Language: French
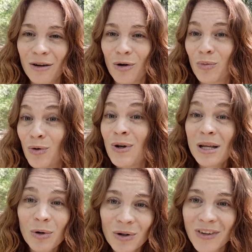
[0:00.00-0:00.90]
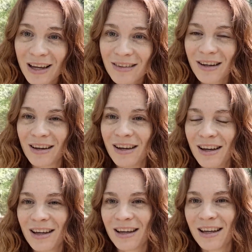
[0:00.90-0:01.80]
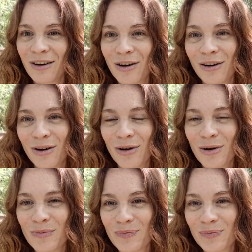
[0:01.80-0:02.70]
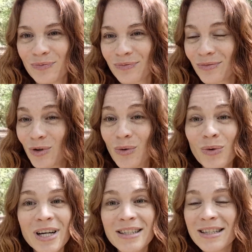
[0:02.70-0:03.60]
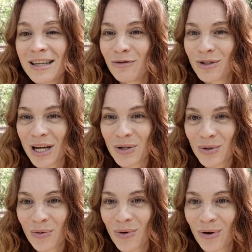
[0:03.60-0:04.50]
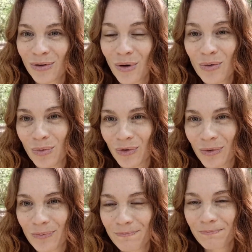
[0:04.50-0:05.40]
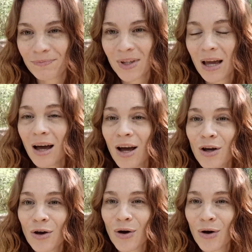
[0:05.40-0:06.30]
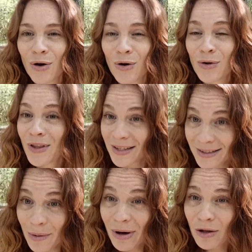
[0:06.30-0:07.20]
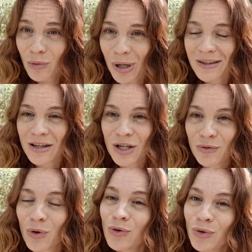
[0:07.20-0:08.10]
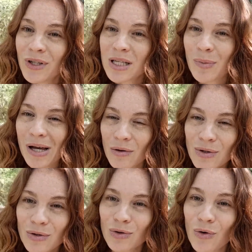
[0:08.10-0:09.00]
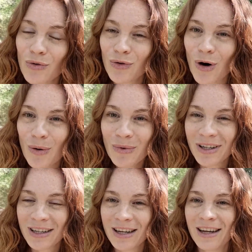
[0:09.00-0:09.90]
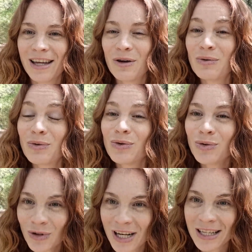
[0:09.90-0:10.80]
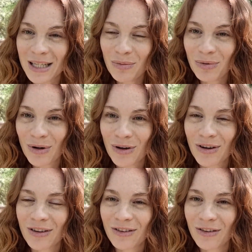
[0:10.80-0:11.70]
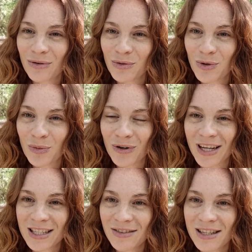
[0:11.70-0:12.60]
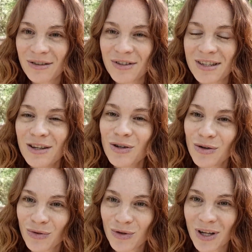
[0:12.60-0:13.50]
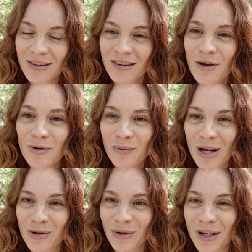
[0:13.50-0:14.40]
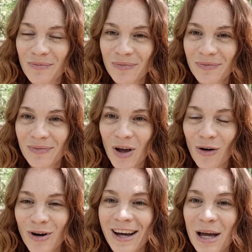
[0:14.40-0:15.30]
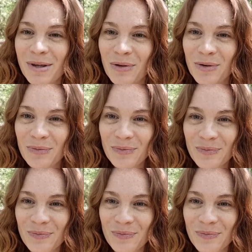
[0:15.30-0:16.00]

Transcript: euh, plus libre d'être et euh, de concrétiser vos actions dans le monde. N'hésitez pas à nous partager vos retours d'expérience sur le forum et au nom de toute l'équipe, du pôle d'activité physique, je vous souhaite une belle journée. Au revoir et à bientôt